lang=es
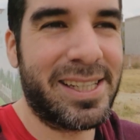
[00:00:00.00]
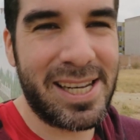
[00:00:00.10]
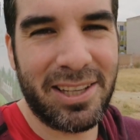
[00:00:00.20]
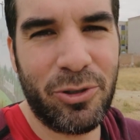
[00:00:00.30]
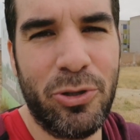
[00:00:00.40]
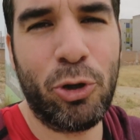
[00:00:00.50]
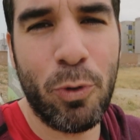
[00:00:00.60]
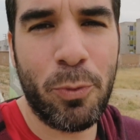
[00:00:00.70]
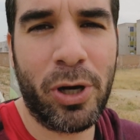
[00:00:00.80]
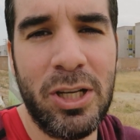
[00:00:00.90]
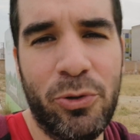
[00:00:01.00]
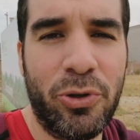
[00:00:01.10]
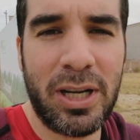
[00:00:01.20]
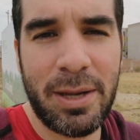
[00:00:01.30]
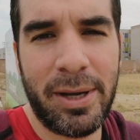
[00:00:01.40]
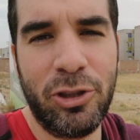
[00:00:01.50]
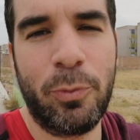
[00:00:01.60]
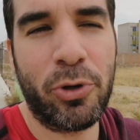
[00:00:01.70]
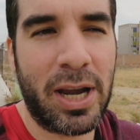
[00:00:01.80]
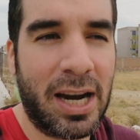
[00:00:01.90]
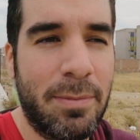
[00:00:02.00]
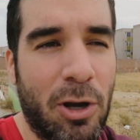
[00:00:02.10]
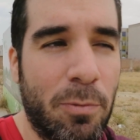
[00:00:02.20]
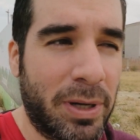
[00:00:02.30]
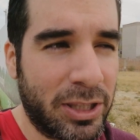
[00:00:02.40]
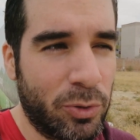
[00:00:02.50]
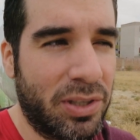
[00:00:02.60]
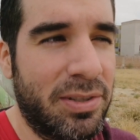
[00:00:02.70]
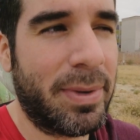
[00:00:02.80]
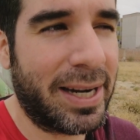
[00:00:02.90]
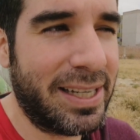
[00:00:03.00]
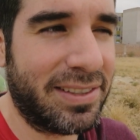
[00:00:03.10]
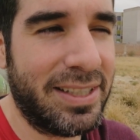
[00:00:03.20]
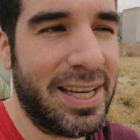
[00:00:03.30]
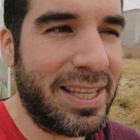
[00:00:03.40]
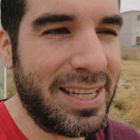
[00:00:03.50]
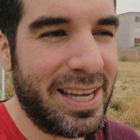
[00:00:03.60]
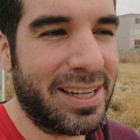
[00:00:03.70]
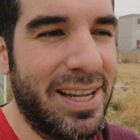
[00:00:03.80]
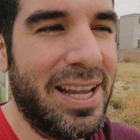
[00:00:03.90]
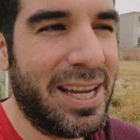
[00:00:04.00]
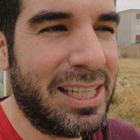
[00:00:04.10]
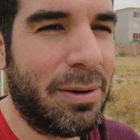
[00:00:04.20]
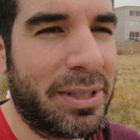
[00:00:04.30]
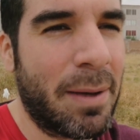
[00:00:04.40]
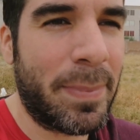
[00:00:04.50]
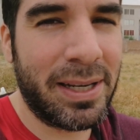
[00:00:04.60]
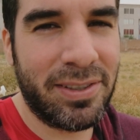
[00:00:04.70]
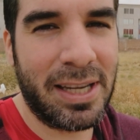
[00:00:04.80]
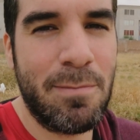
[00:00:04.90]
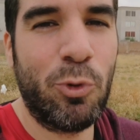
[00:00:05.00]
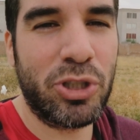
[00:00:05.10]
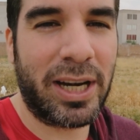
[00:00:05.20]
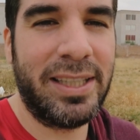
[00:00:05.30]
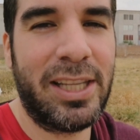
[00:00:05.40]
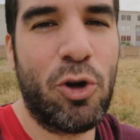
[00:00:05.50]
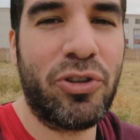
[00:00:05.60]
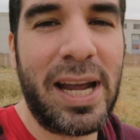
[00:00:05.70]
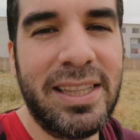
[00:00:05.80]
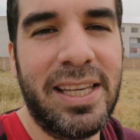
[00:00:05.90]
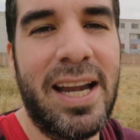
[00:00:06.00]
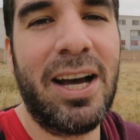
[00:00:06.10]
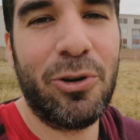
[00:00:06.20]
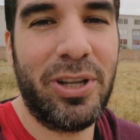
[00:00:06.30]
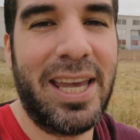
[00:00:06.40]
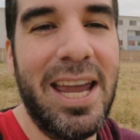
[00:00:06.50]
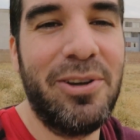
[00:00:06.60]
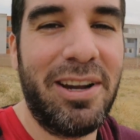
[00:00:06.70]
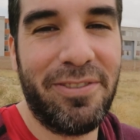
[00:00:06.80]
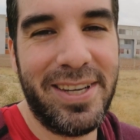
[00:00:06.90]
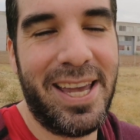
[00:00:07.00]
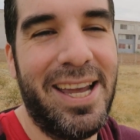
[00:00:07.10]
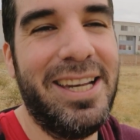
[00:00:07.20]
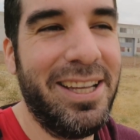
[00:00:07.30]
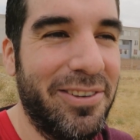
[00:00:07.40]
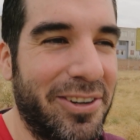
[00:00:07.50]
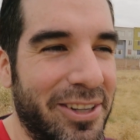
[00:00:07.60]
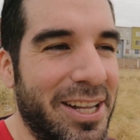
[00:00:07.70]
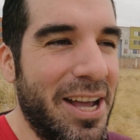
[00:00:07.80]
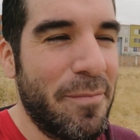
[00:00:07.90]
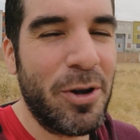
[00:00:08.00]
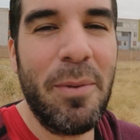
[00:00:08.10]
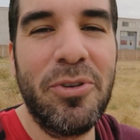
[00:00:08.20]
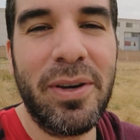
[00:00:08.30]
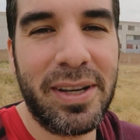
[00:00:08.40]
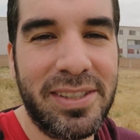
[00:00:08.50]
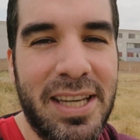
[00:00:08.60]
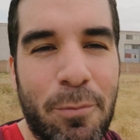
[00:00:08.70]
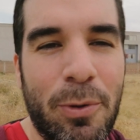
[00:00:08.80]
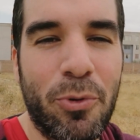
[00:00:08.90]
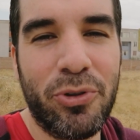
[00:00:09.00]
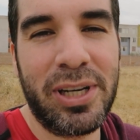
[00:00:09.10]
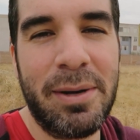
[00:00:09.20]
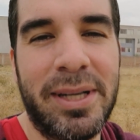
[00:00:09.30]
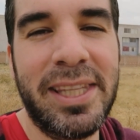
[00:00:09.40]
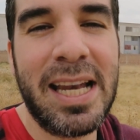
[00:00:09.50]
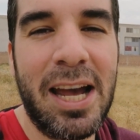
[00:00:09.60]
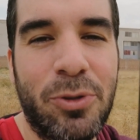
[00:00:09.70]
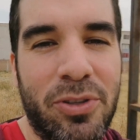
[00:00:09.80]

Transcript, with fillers: En realidad estoy viendo con muy poca ilusión al evento porque Ángel me ha compartido unas imágenes el día de ayer y la verdad parece que mucha gente no se ha enterado de que hay una feria del libro. Pero vamos a ver si es que podemos revertir la